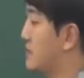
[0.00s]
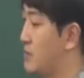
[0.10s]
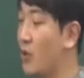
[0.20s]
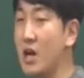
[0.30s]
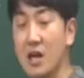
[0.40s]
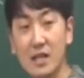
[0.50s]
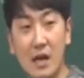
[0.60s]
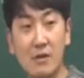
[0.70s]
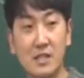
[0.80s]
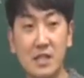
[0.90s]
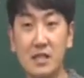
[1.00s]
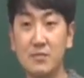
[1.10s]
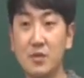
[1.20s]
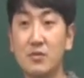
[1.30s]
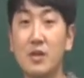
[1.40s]
명확하게 나와 있지
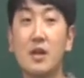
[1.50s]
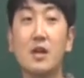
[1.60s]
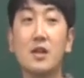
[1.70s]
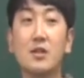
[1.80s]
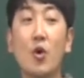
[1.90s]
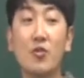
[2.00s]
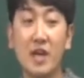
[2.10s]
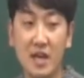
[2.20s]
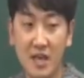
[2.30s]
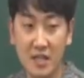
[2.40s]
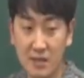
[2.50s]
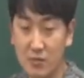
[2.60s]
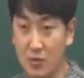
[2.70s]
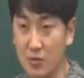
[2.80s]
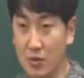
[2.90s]
않으면 너네의
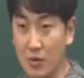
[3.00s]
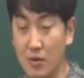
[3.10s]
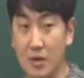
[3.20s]
힘으로